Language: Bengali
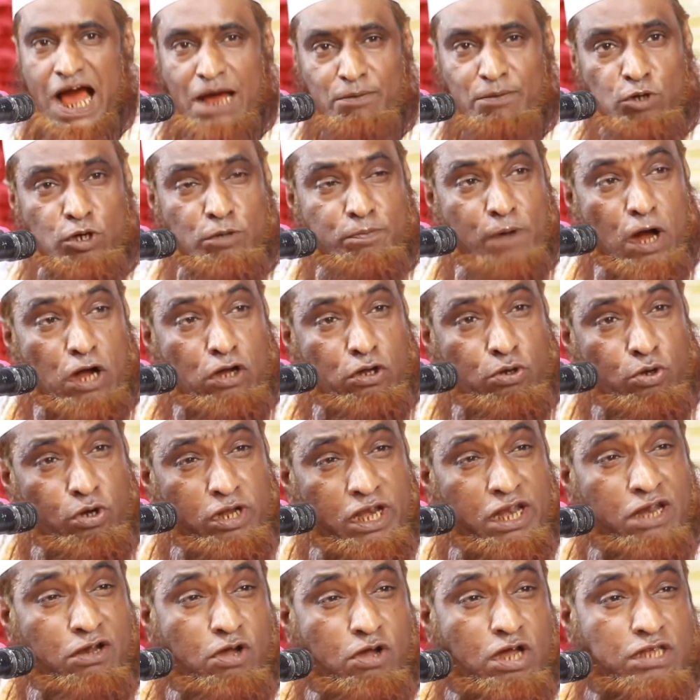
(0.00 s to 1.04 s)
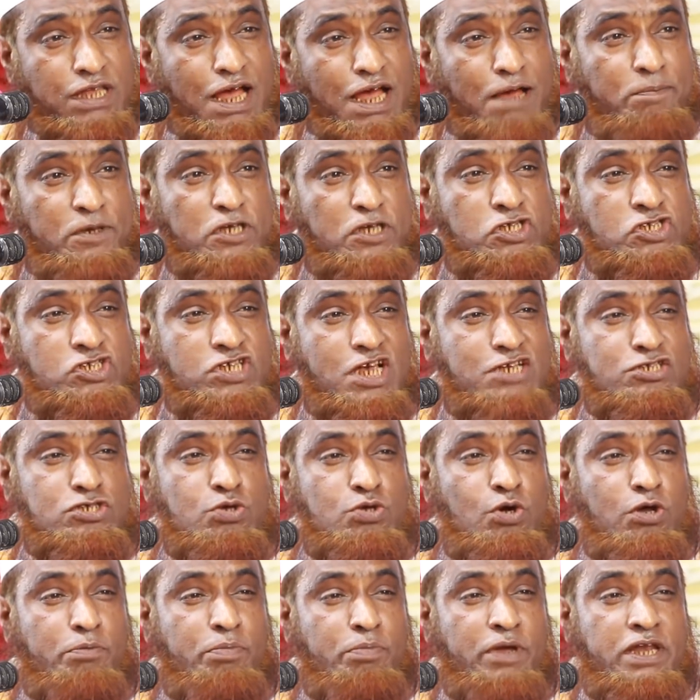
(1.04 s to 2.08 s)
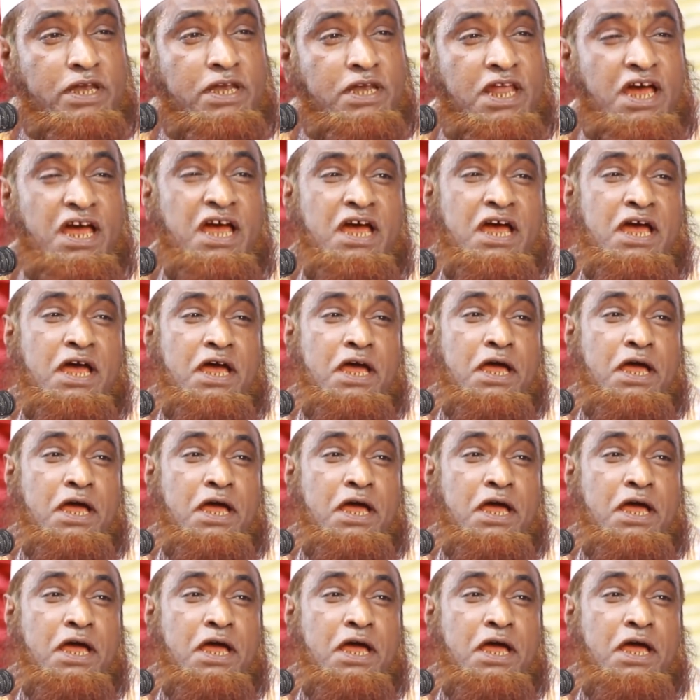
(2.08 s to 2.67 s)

আবু বক্করের কথা বিশ্বাস করবেন না